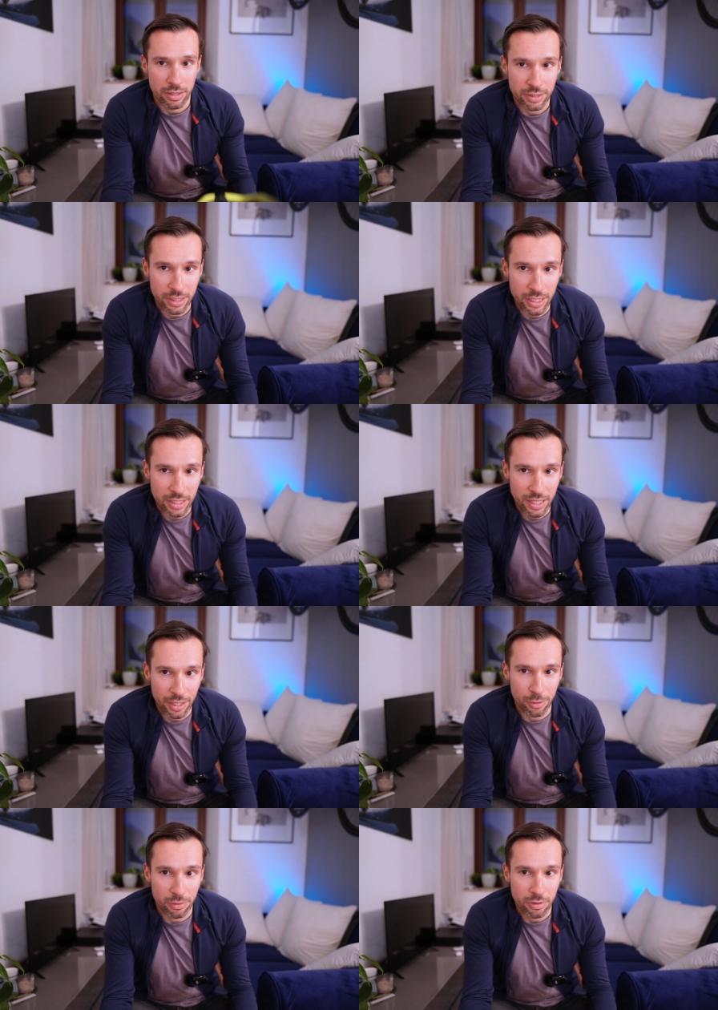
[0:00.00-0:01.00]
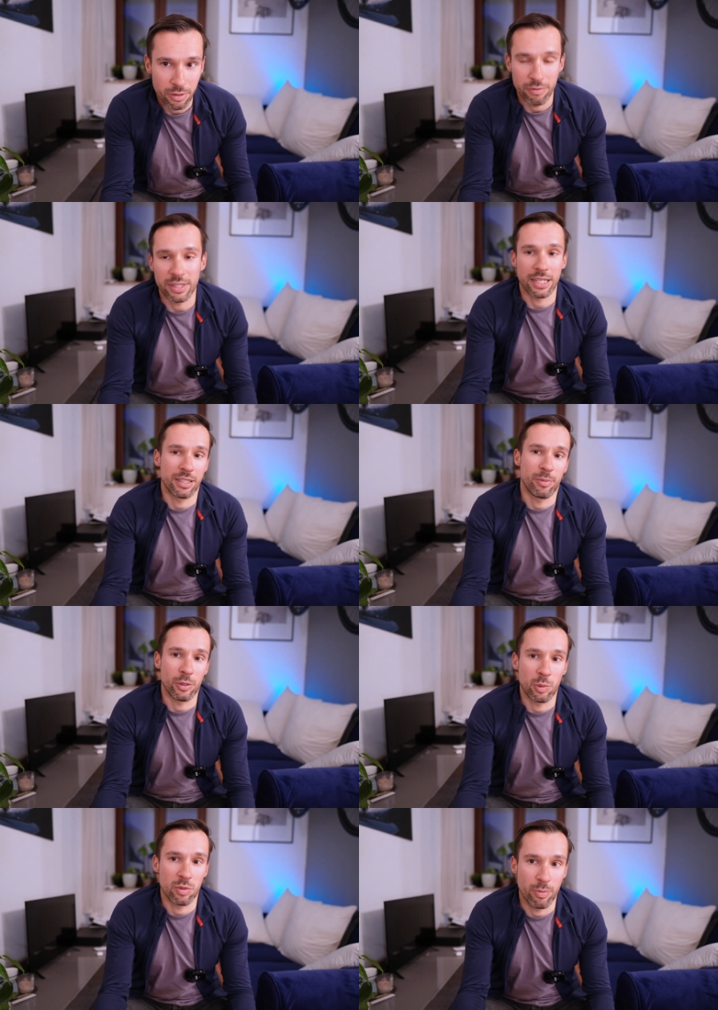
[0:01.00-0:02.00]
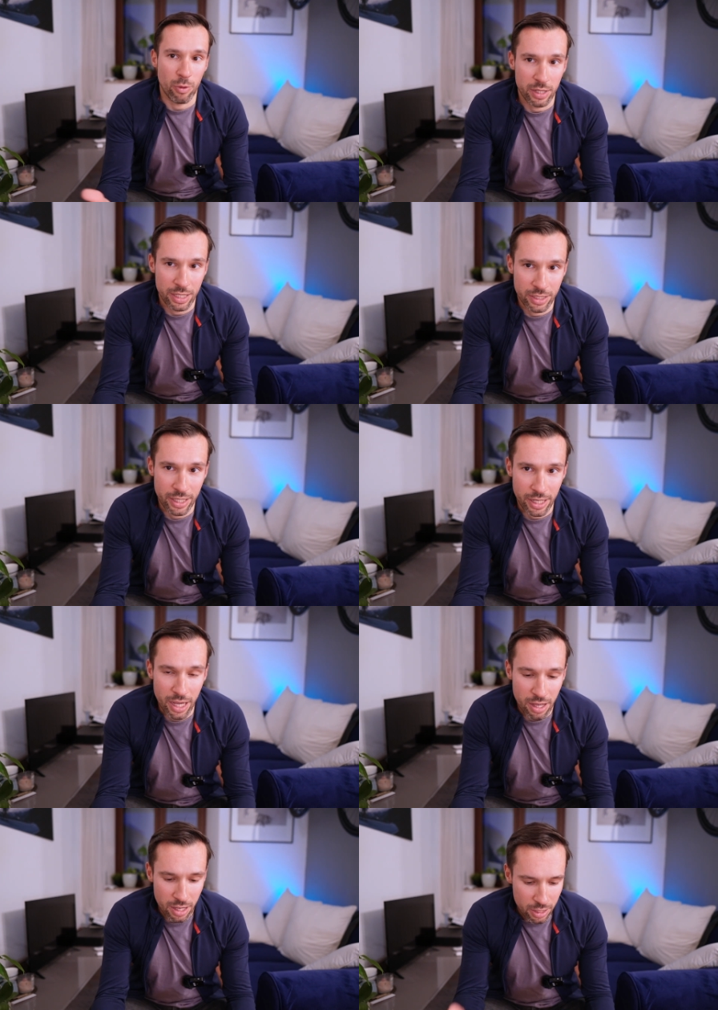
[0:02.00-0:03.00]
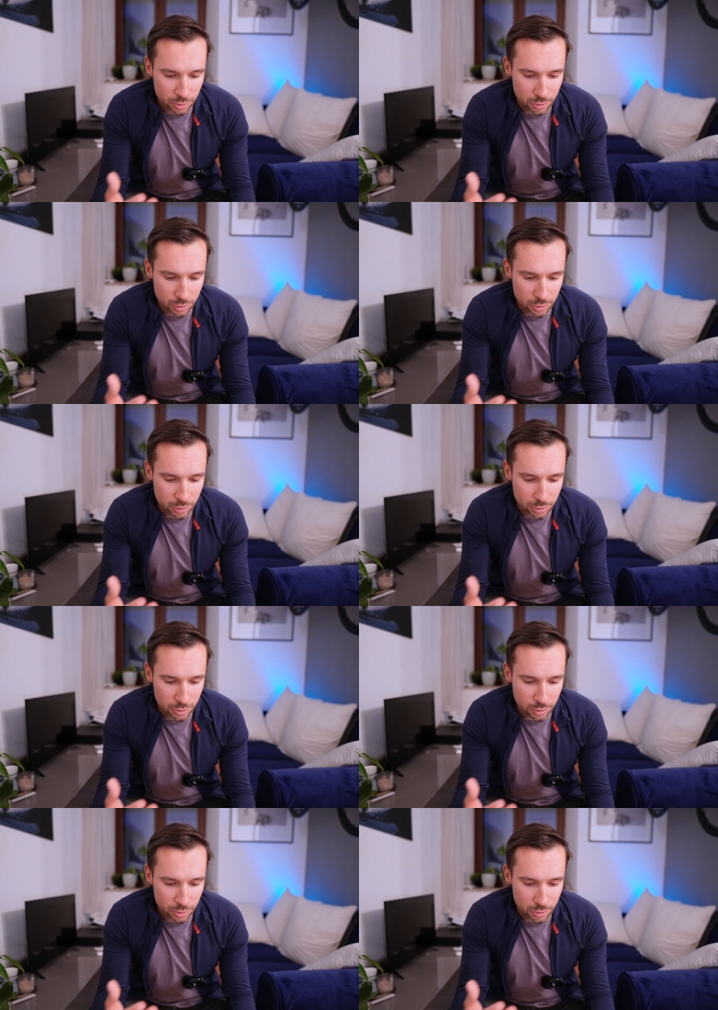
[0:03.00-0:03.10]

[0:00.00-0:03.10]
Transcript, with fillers: zgnieceniu w taki sposób, żeby pochłaniać energię.